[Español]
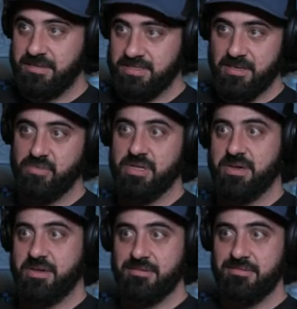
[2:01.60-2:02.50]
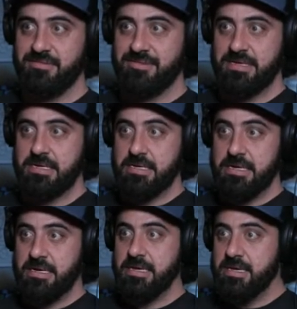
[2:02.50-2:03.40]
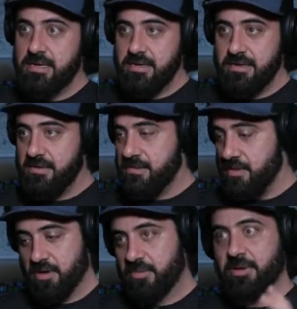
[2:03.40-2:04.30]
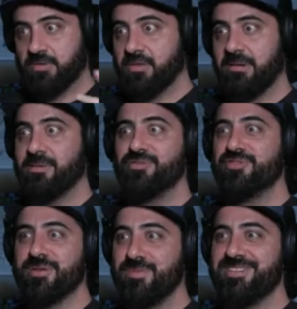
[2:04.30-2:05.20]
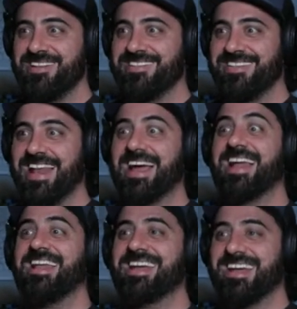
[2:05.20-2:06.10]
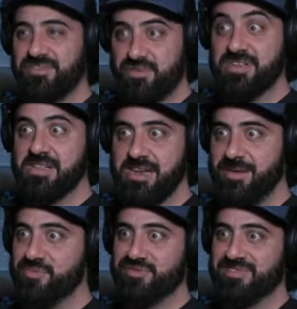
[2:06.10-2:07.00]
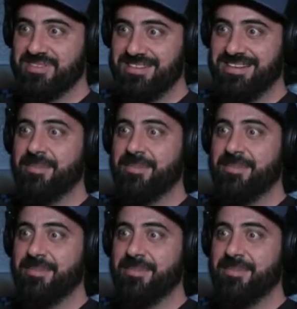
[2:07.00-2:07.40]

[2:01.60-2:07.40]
desde secundaria, ¿no? Y, y, bueno, eso te habla mucho también de, la calidad de relaciones que tenemos.